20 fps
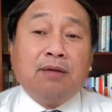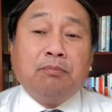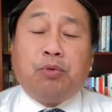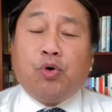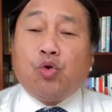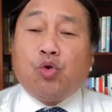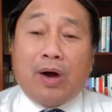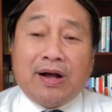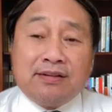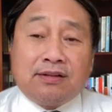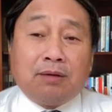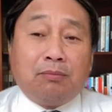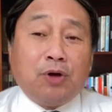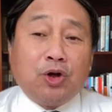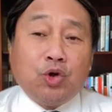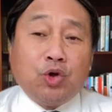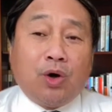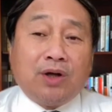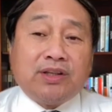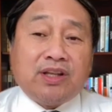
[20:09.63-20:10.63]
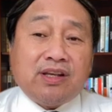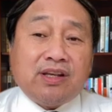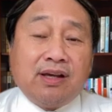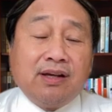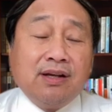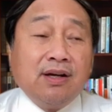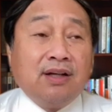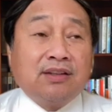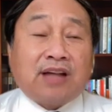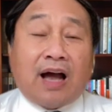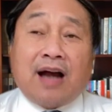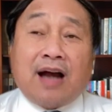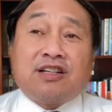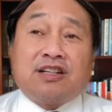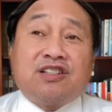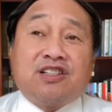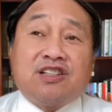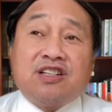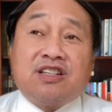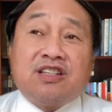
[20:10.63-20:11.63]
不管怎么落地，他是
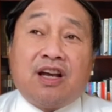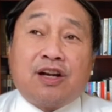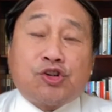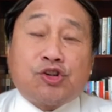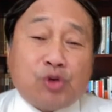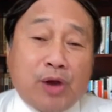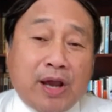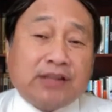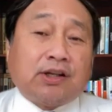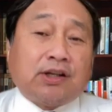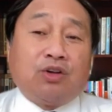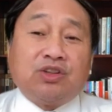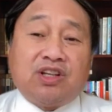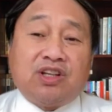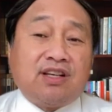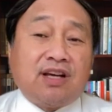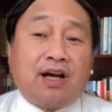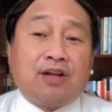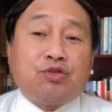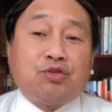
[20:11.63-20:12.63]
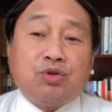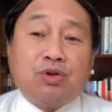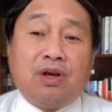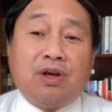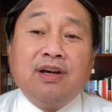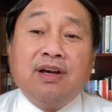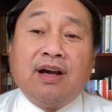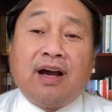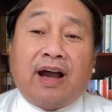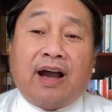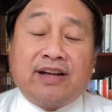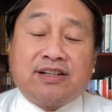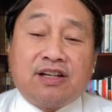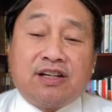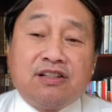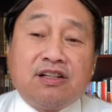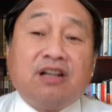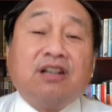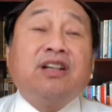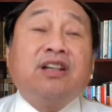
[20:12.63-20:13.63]
直接摔到地下去，还是
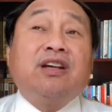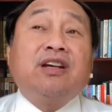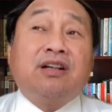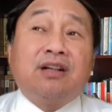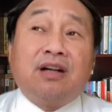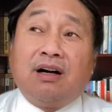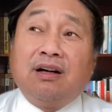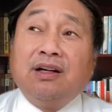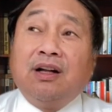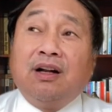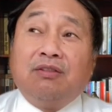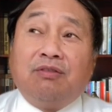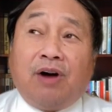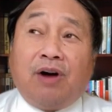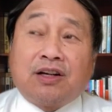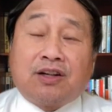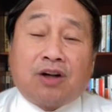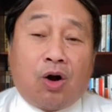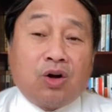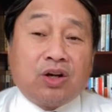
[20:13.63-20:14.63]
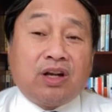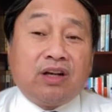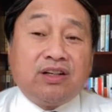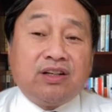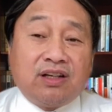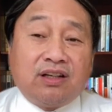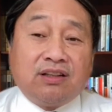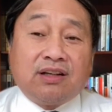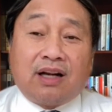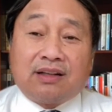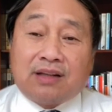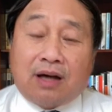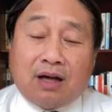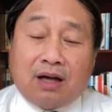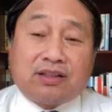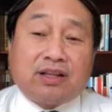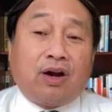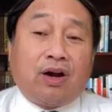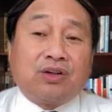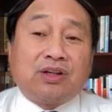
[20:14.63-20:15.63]
扔一个往高里扔，让它
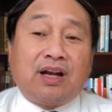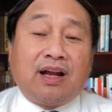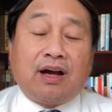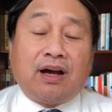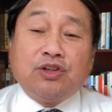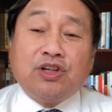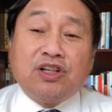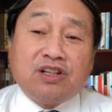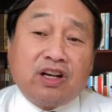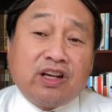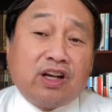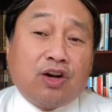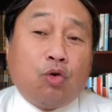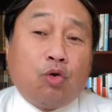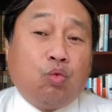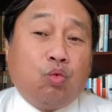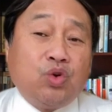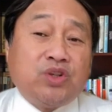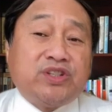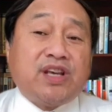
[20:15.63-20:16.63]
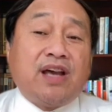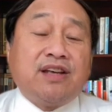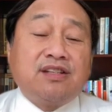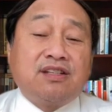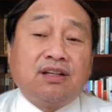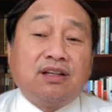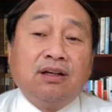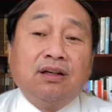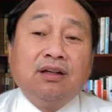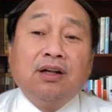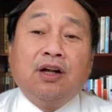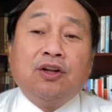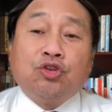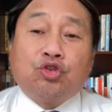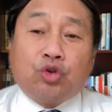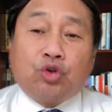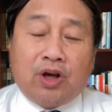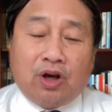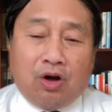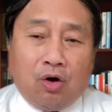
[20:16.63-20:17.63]
掉下来，或者扔一个弧线型？
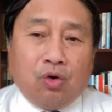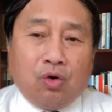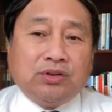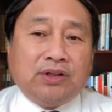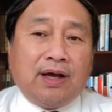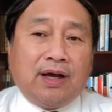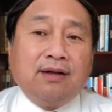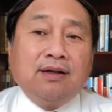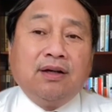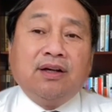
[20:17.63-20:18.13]
最后呢，